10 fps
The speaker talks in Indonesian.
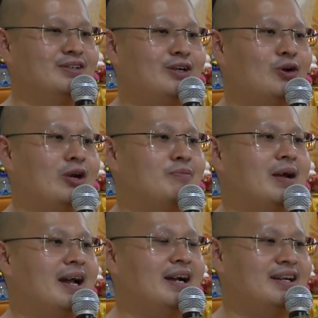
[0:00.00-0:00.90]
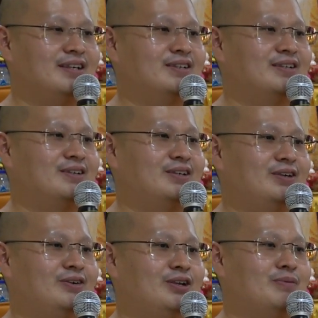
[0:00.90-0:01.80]
Kalau lihat bayangan,
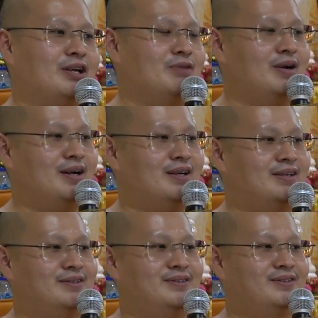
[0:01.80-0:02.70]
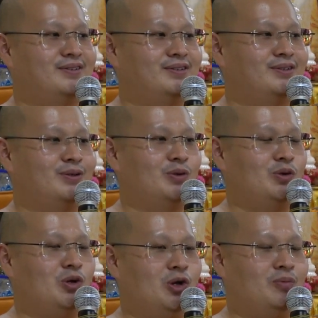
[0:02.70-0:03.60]
tiba-tiba
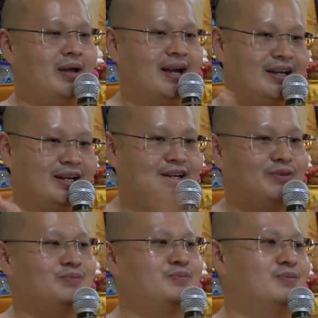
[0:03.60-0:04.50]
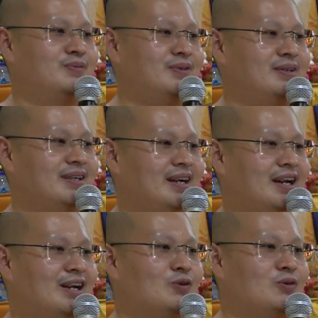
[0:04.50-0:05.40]
bayangan hitam. Ada
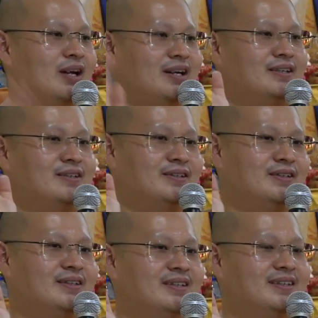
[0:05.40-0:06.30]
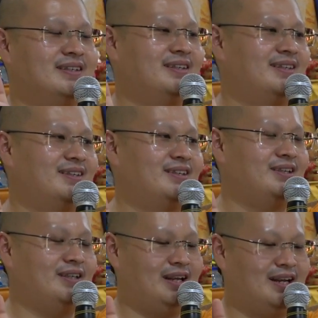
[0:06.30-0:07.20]
yang takut nggak?
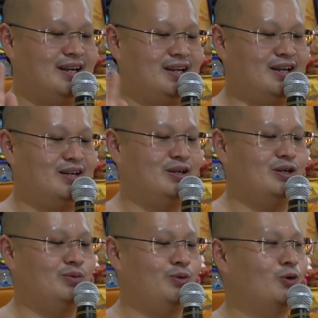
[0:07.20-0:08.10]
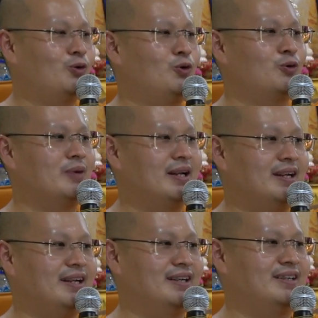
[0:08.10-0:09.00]
Nggak ada. Bulu kuduk
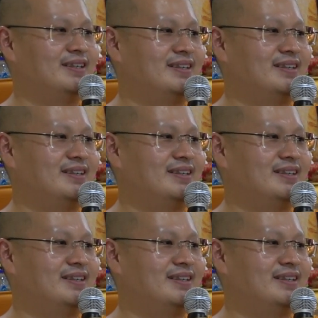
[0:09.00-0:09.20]
merinding.